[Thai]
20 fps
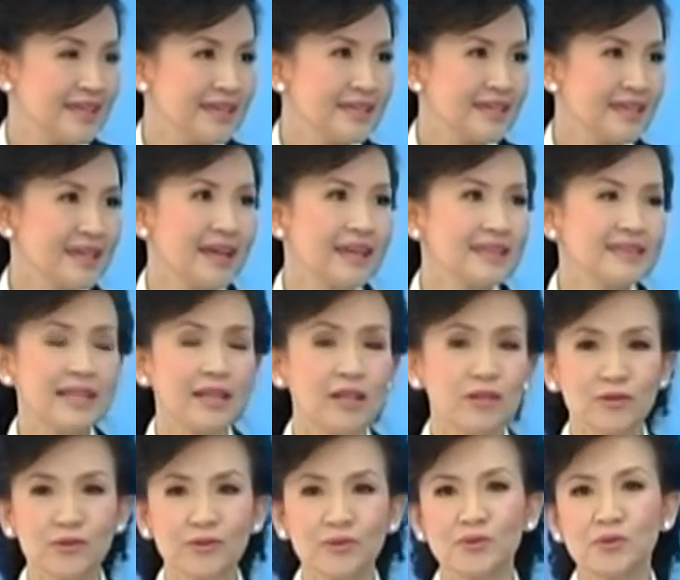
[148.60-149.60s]
นะคะแต่เรา
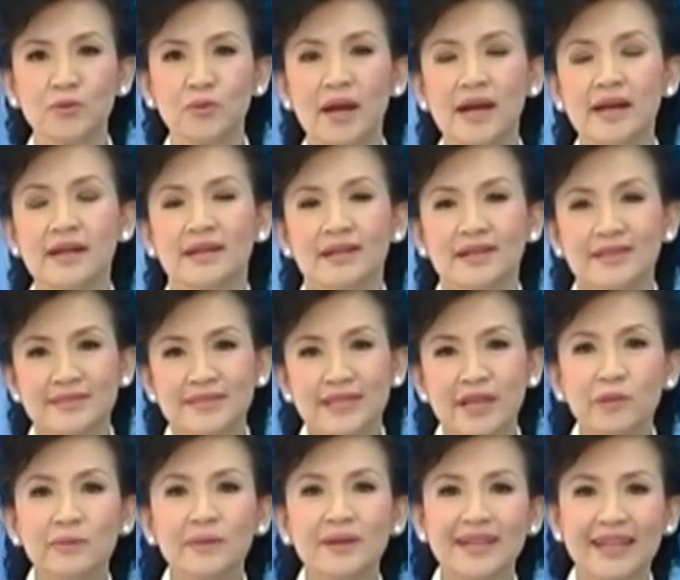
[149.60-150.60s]
ต้องรู้ว่าเซล
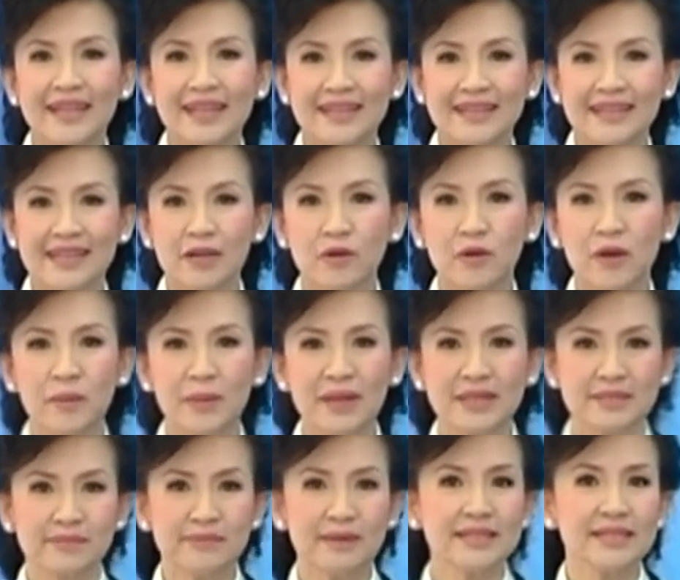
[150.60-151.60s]
ล์มะเร็งเนี่ยก่อมัน
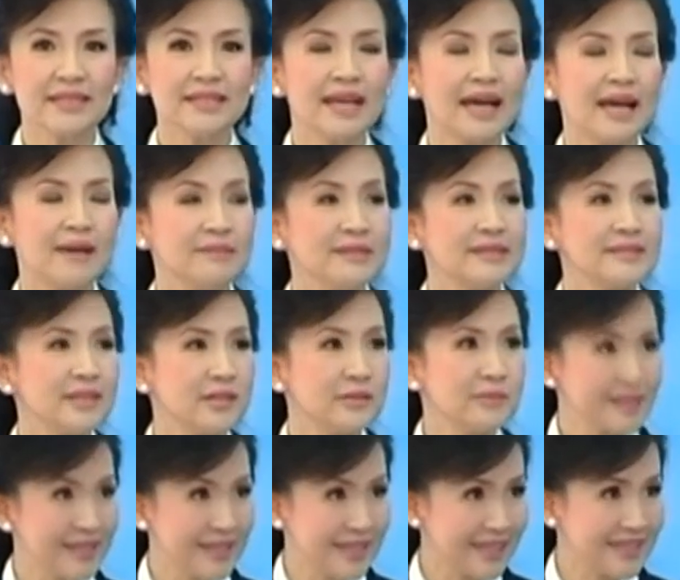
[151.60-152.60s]
จะพัฒนาเป็นเซลล์
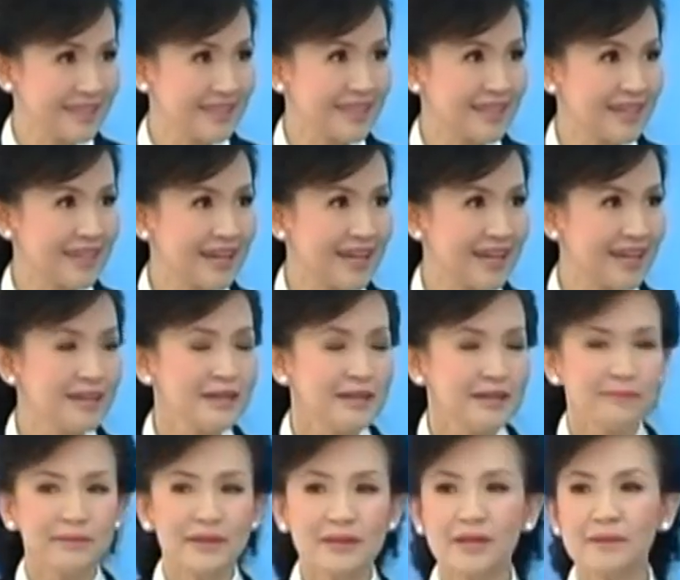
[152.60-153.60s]
มะเร็งเนี่ยนะคะ
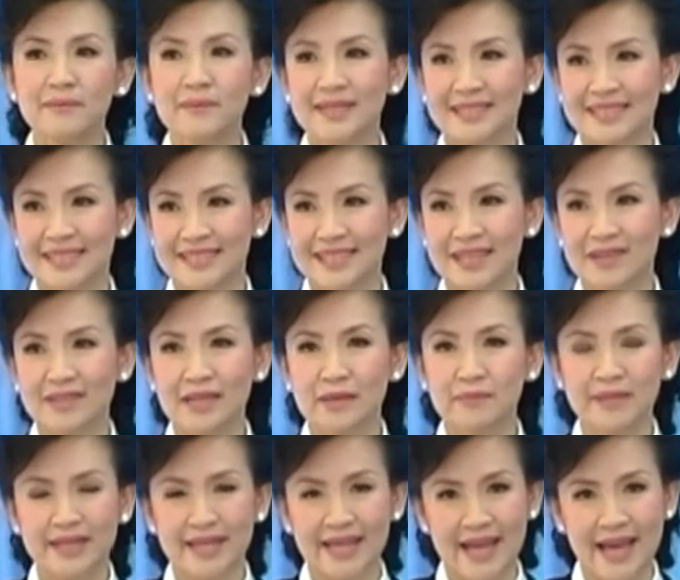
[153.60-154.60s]
มันก็มาจากเซลล์ธร
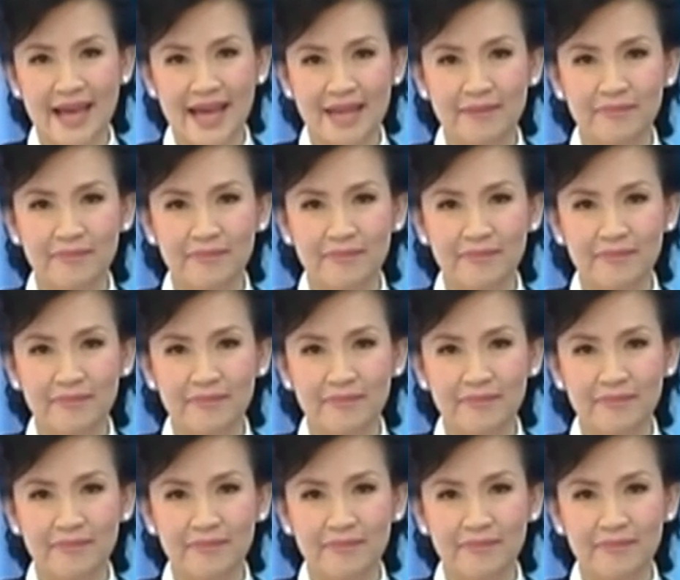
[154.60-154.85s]
รมดา